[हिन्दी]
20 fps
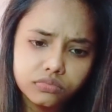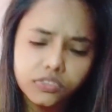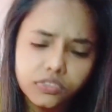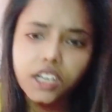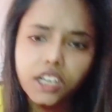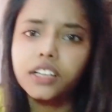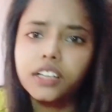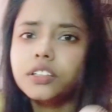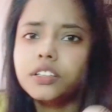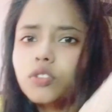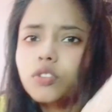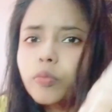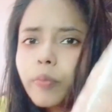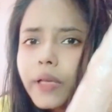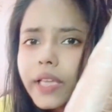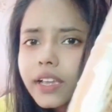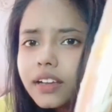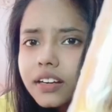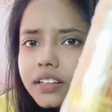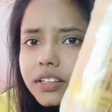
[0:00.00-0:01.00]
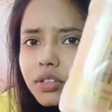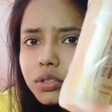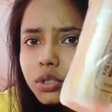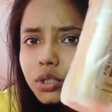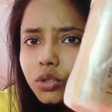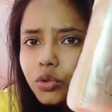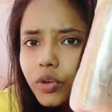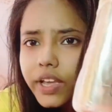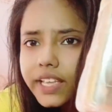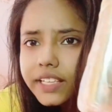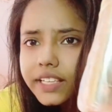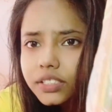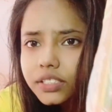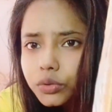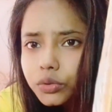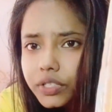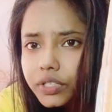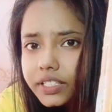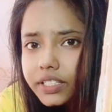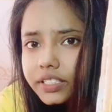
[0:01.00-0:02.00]
अगर इनको पैक करना होता तो ऐसे तो
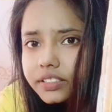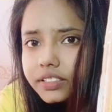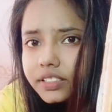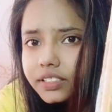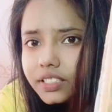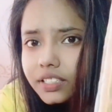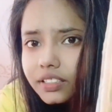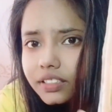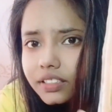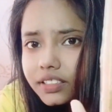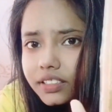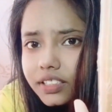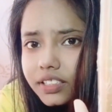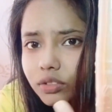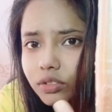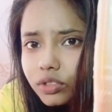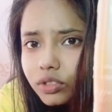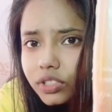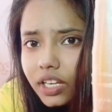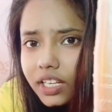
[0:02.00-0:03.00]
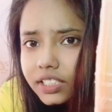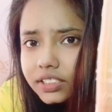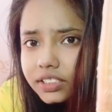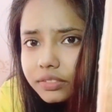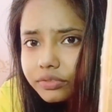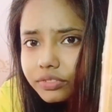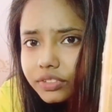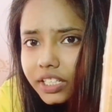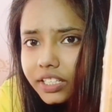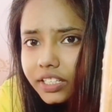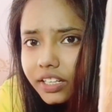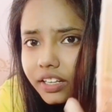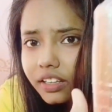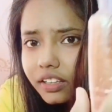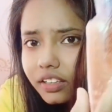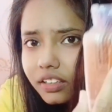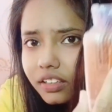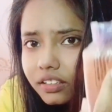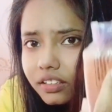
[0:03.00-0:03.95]
नहीं करते ना ये देखो यहाँ से कटा है